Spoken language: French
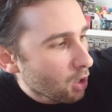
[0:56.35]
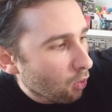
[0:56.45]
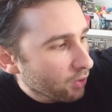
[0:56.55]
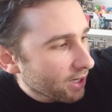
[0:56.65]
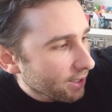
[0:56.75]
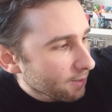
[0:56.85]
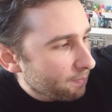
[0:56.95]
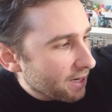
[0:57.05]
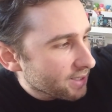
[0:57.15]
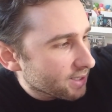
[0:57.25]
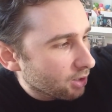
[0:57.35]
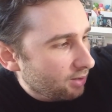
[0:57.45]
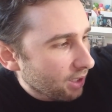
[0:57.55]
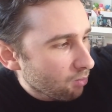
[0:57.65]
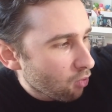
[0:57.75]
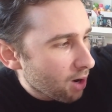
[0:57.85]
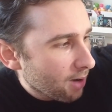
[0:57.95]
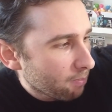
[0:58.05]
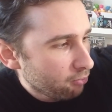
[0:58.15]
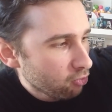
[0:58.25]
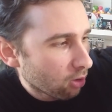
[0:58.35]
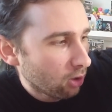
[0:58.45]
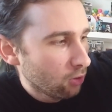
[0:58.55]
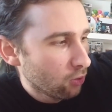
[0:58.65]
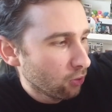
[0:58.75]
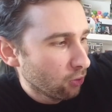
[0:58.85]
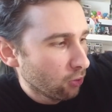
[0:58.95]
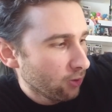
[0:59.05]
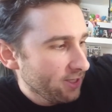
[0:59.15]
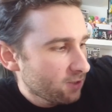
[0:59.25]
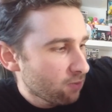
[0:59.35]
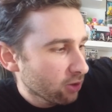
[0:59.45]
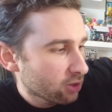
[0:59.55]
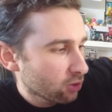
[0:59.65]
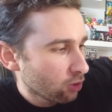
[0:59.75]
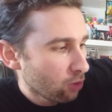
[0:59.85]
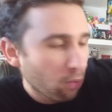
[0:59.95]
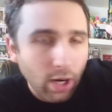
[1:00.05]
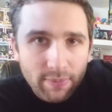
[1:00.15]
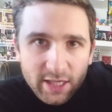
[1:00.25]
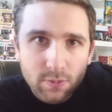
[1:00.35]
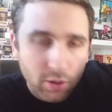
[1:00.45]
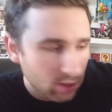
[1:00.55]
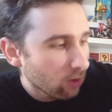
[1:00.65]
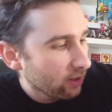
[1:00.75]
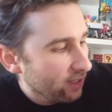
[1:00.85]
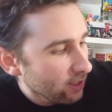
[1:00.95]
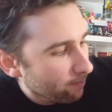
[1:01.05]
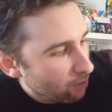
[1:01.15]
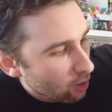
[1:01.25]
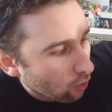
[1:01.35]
On a un pass d'un mois pour le Xbox, euh, le programme d'Xbox en ligne.